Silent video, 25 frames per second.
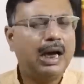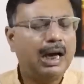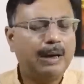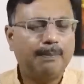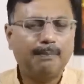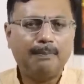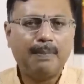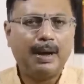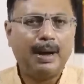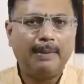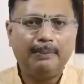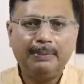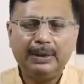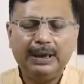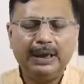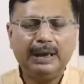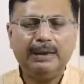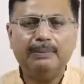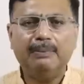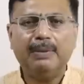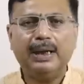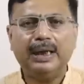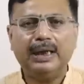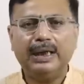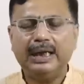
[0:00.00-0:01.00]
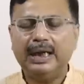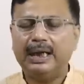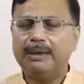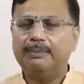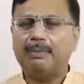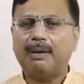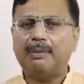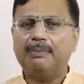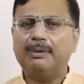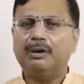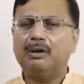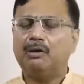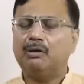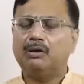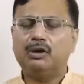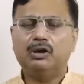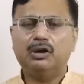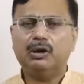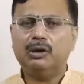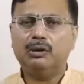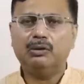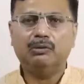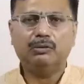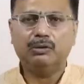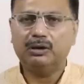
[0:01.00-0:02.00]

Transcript: আর পাবলিক মানি এইভাবে নয়ছয়